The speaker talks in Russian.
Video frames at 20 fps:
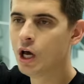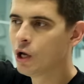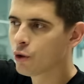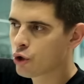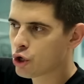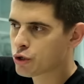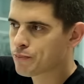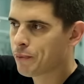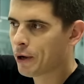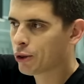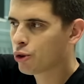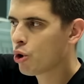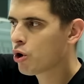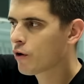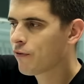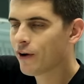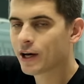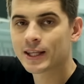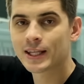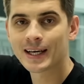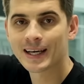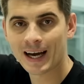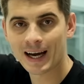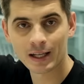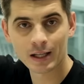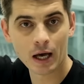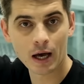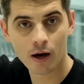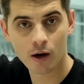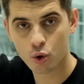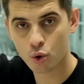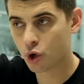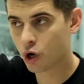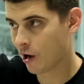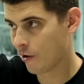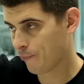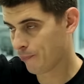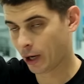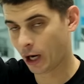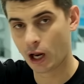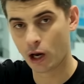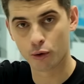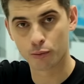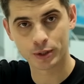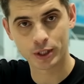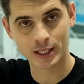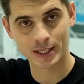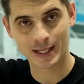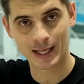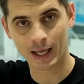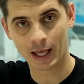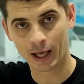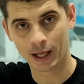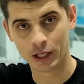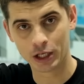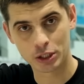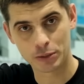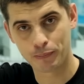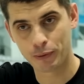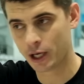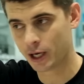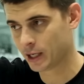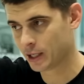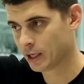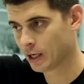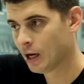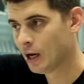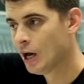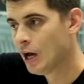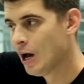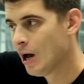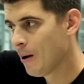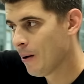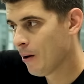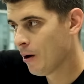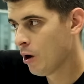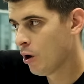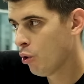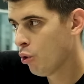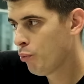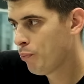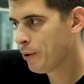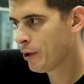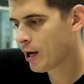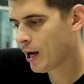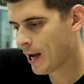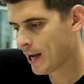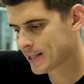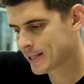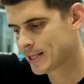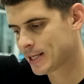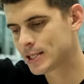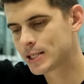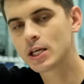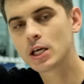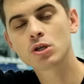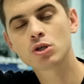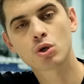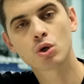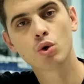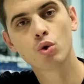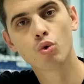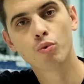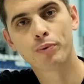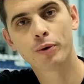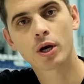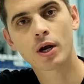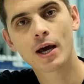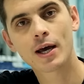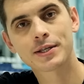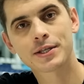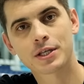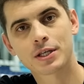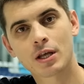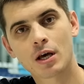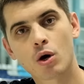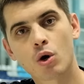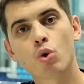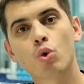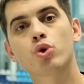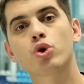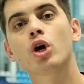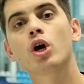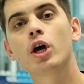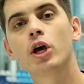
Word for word: То есть поток воды, когда рука в правильном состоянии спереди, упирается здесь и упирается на грудь.